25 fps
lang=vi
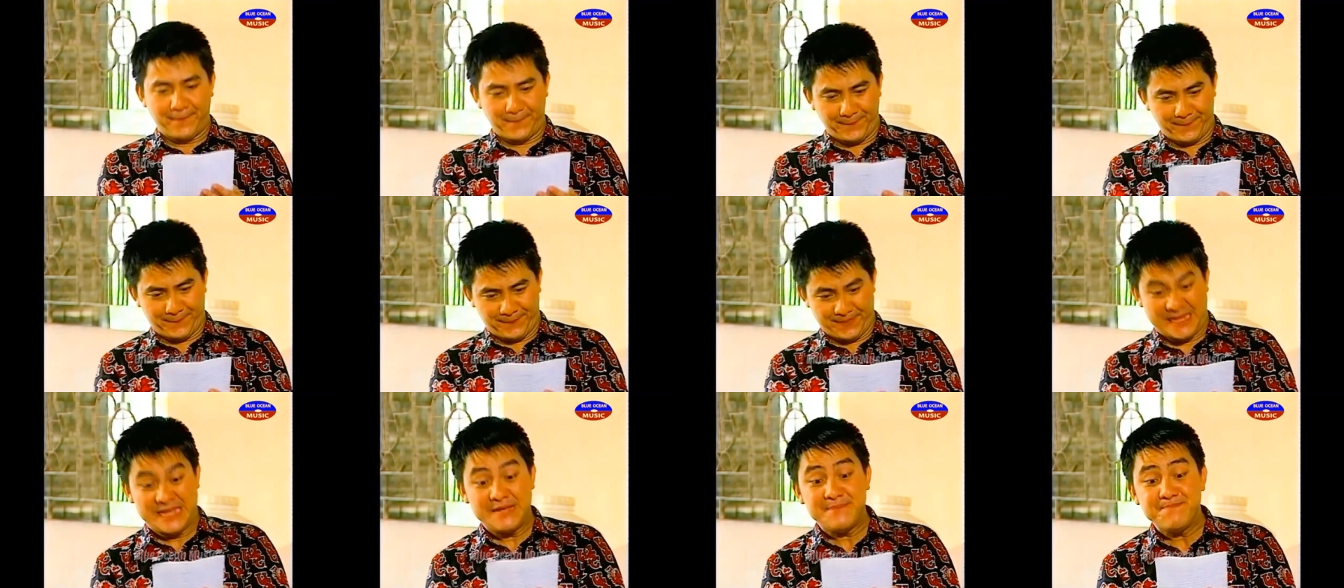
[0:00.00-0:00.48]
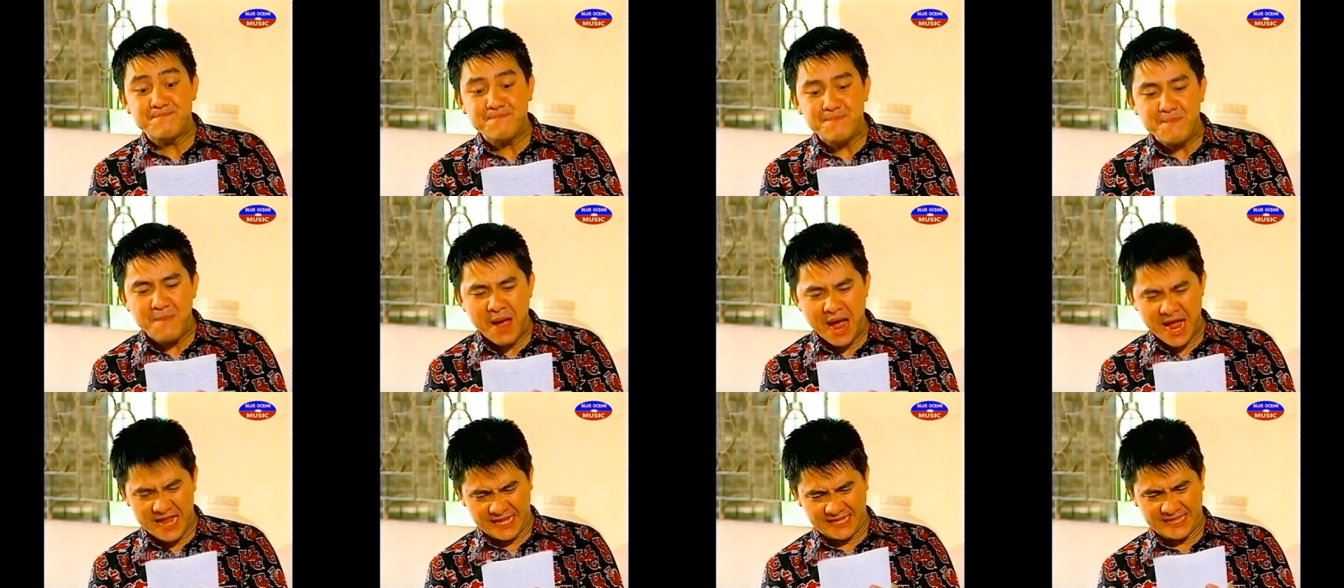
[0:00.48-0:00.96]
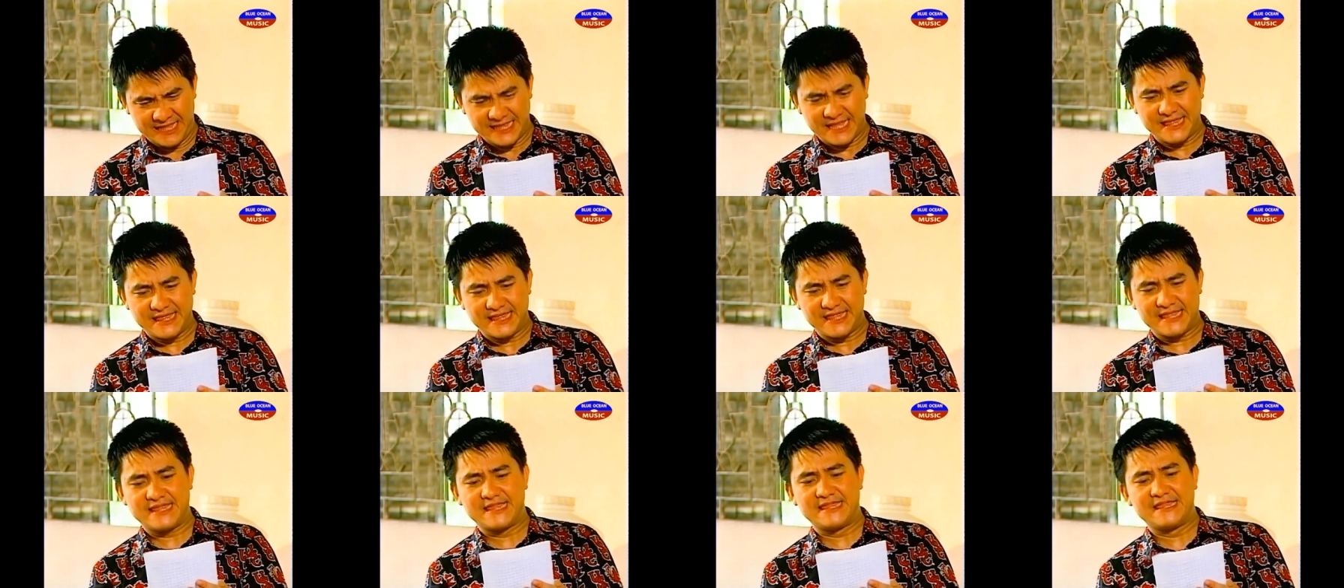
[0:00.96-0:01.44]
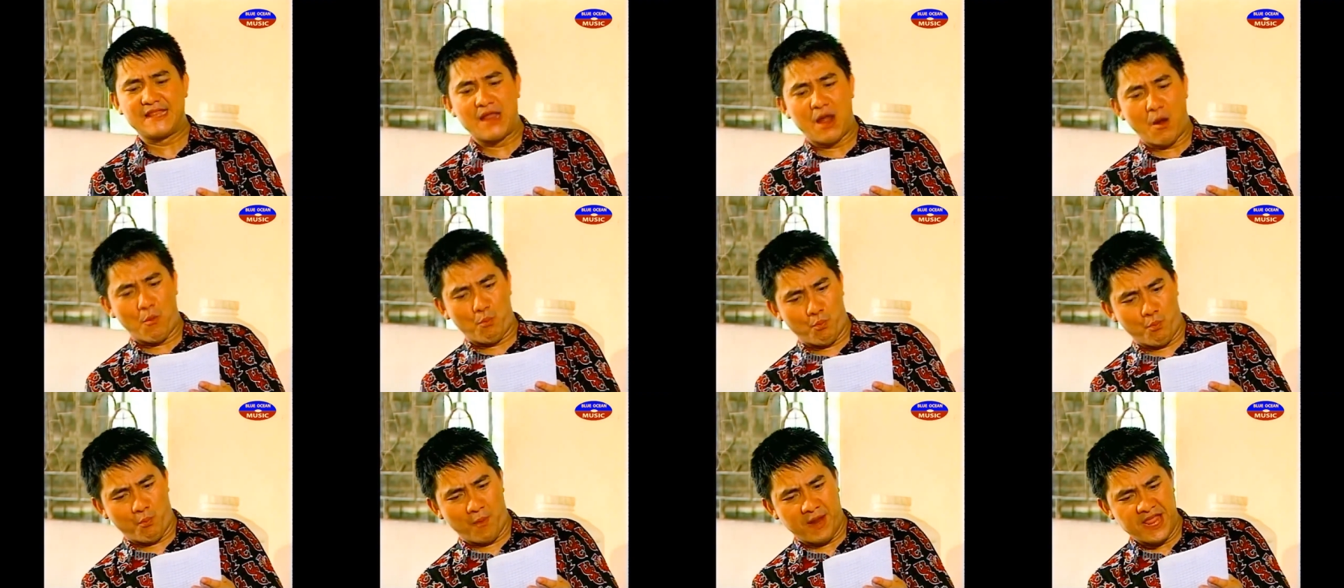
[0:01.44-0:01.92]
Hai bên
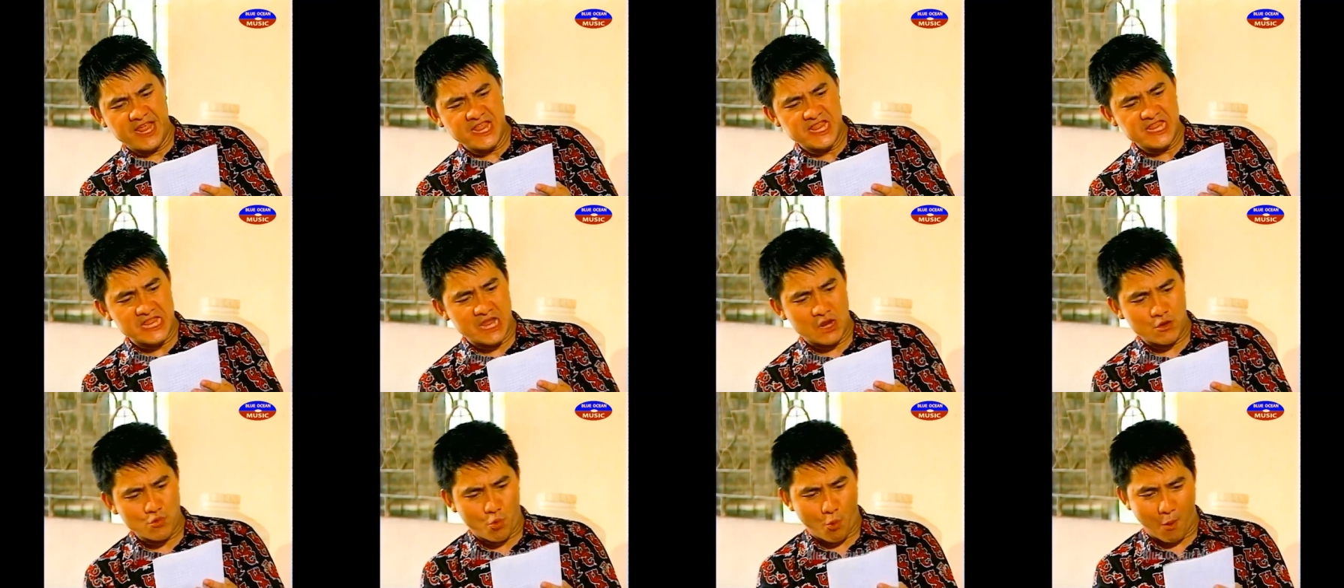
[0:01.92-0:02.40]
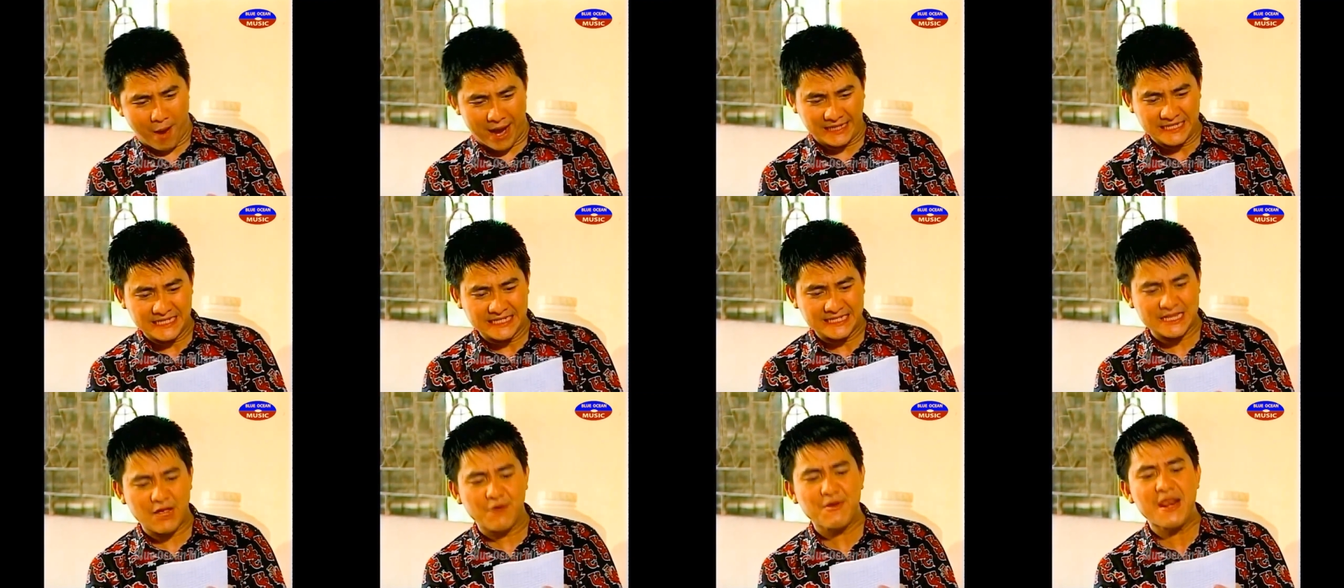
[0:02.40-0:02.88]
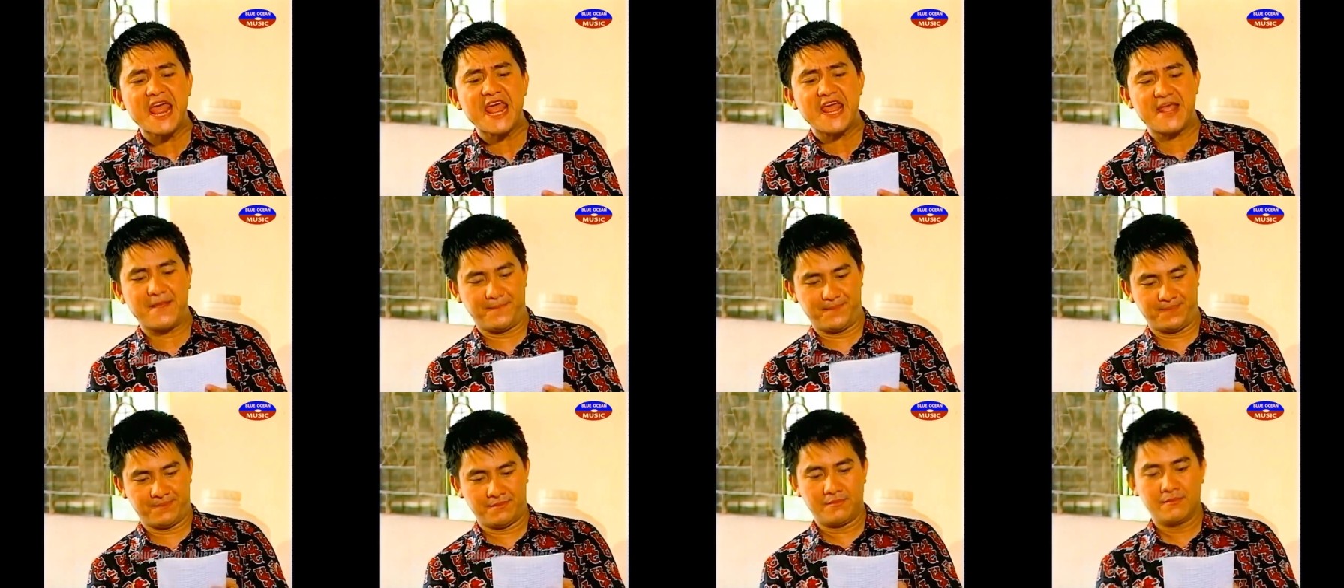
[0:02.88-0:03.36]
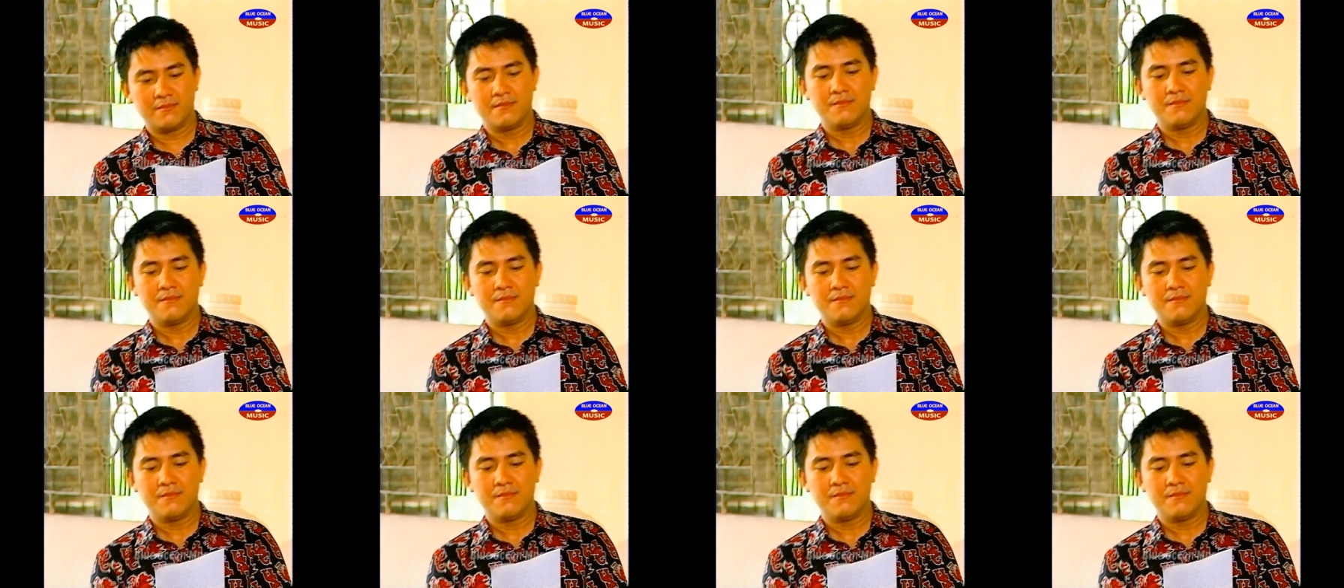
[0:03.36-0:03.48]
đồng ý những khoản sau đây.